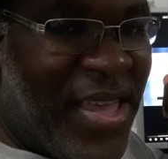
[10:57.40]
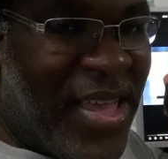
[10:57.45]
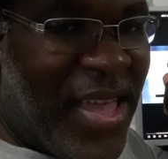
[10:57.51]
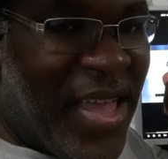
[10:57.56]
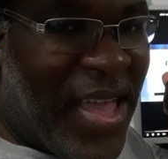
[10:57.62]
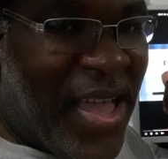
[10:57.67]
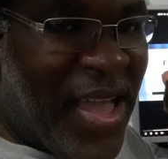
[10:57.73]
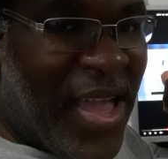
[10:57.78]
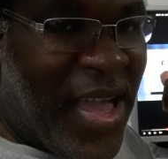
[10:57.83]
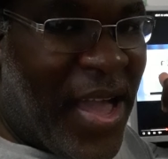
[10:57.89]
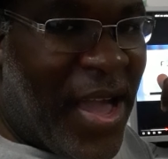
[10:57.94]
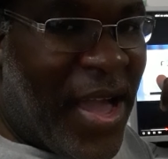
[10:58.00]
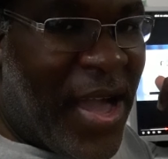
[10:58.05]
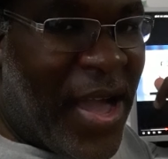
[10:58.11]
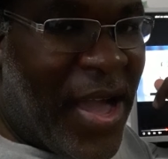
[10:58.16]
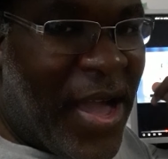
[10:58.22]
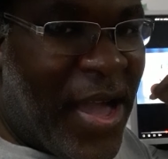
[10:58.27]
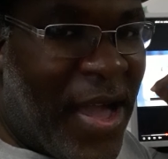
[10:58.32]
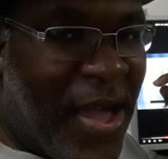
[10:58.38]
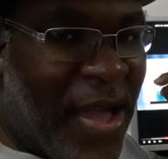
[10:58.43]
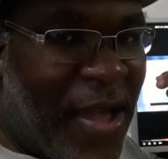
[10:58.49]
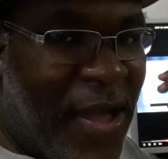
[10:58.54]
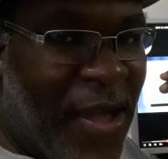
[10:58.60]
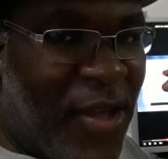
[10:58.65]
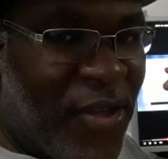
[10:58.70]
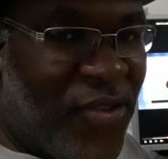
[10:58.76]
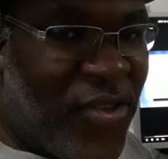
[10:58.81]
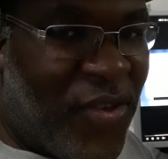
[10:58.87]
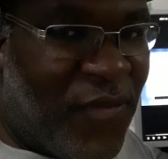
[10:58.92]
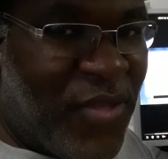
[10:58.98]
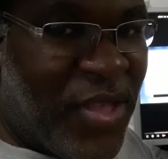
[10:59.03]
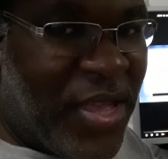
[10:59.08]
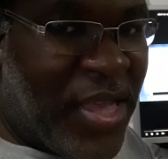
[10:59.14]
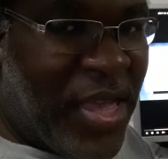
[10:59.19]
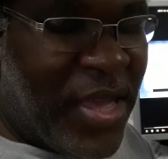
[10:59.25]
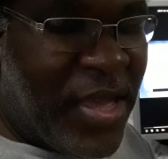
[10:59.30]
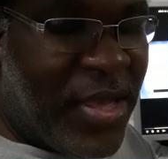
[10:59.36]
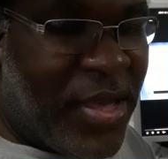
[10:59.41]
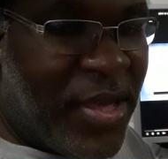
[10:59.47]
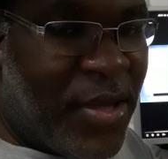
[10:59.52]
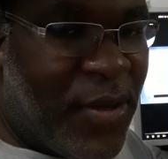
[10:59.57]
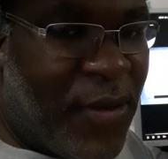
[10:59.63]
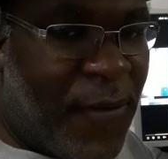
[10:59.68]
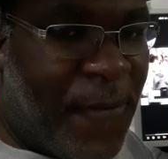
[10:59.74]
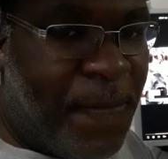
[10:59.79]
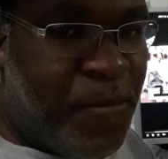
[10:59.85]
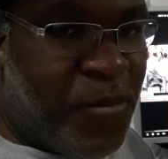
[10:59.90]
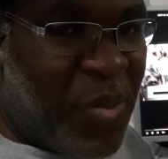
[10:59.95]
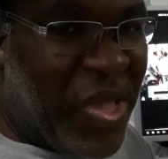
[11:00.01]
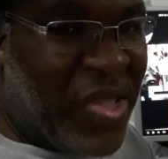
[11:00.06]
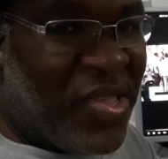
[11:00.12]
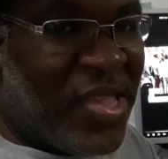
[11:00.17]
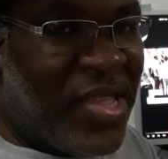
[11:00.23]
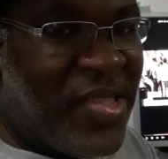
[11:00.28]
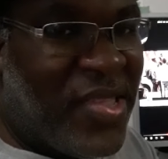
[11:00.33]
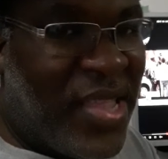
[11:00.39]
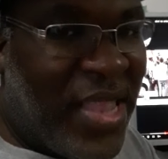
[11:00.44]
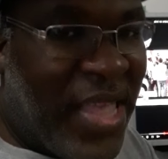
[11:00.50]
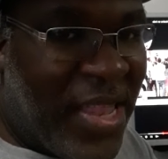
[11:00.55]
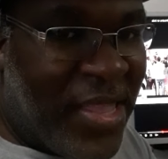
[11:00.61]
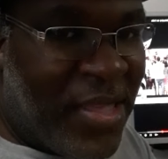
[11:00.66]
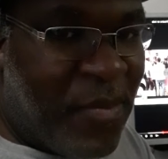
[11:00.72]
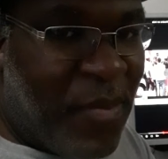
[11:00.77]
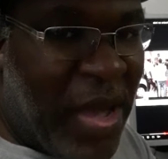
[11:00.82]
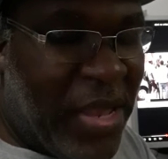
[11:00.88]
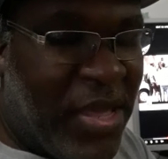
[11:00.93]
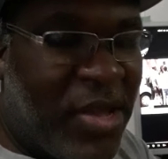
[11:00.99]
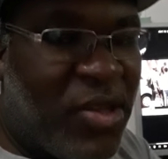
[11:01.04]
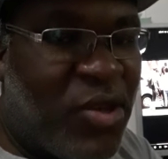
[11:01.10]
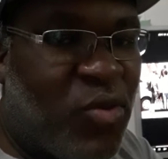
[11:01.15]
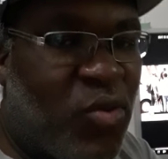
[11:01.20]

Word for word: Euh, un chef de gang, euh, parce que c'est les Libanais qui